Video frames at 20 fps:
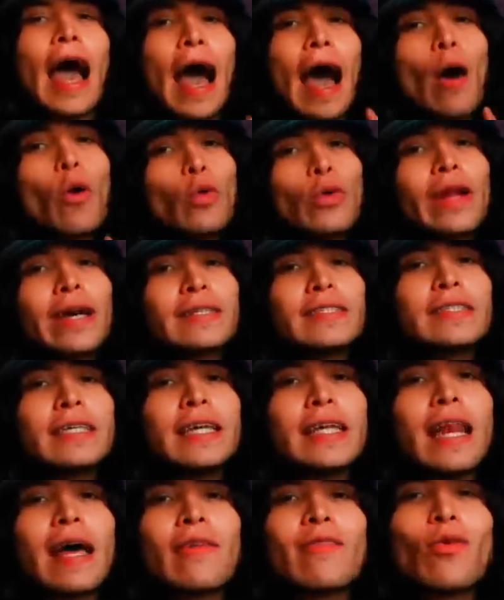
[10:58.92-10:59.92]
Aún
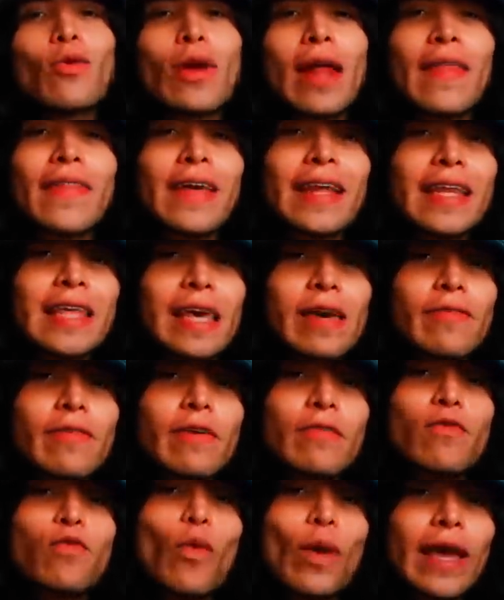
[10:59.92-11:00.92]
así, la bola de
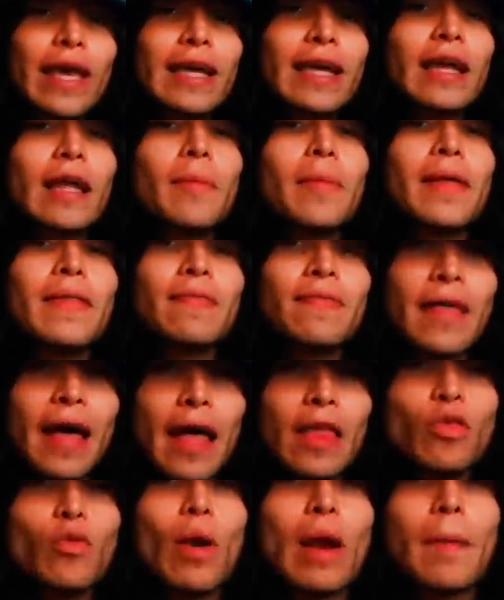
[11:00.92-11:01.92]
nieve fue
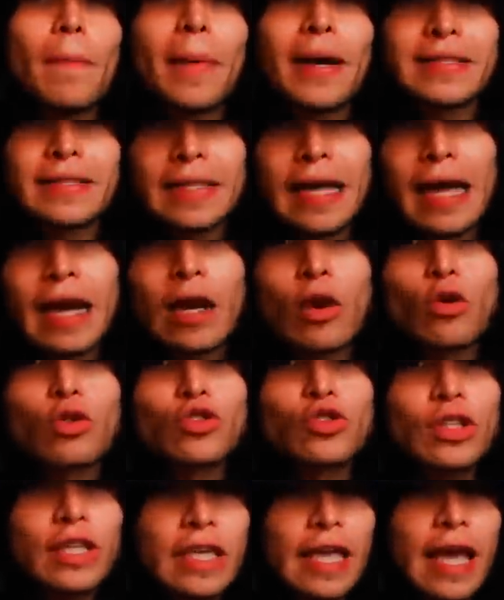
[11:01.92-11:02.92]
incrementando al pasar
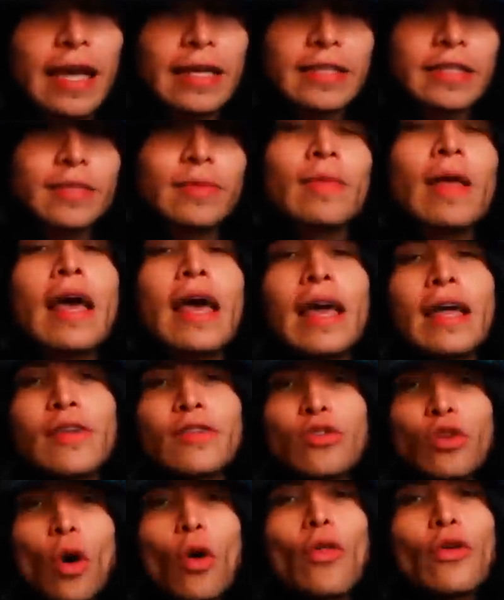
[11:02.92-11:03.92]
los días,
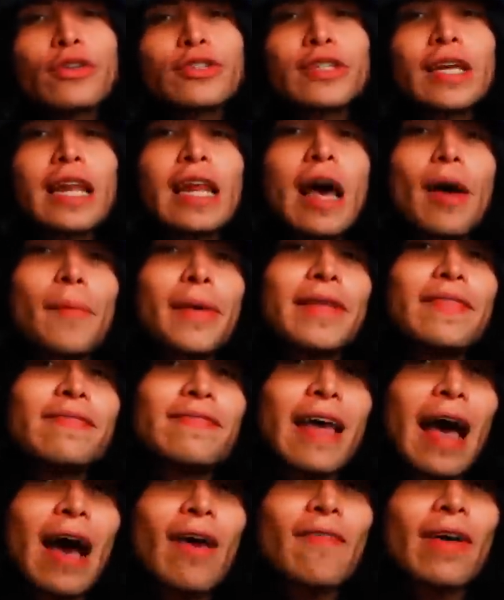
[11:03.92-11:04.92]
todos se
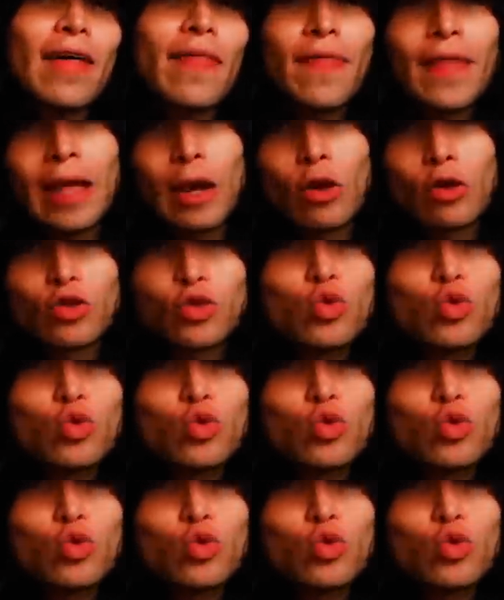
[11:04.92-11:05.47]
lamentaban de lo